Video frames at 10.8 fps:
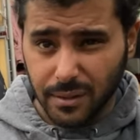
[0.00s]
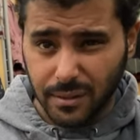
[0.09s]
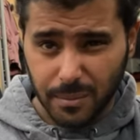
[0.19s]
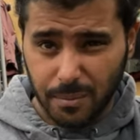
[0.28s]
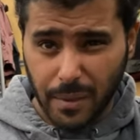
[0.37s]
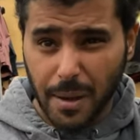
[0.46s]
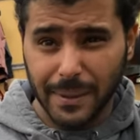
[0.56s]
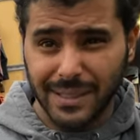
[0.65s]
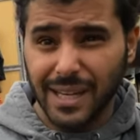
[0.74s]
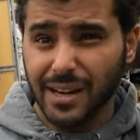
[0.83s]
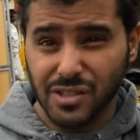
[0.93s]
كم قيمته
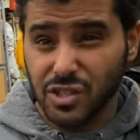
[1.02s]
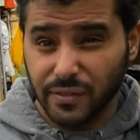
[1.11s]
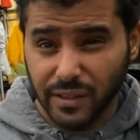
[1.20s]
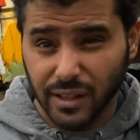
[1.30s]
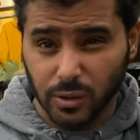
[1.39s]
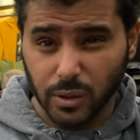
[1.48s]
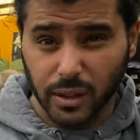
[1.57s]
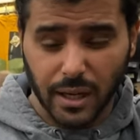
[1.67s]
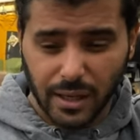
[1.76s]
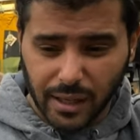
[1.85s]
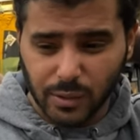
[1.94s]
السنه؟ آه.
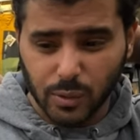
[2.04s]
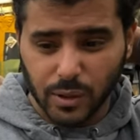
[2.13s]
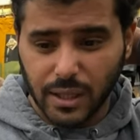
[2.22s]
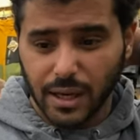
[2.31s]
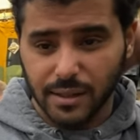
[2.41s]
يعني آه. يعطونك اياها